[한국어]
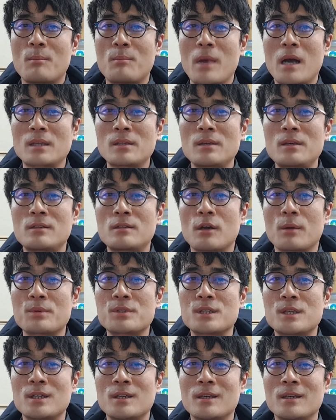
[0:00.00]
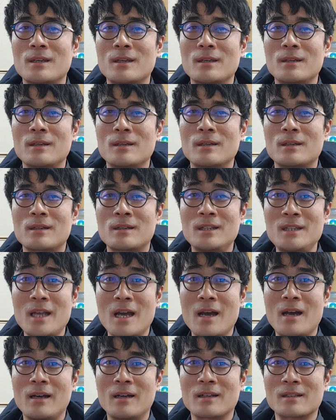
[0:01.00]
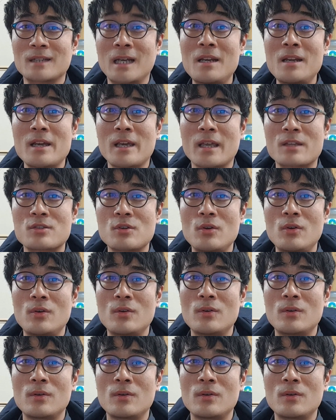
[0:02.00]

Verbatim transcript: 망설일 거 없이 그냥 달려야겠죠?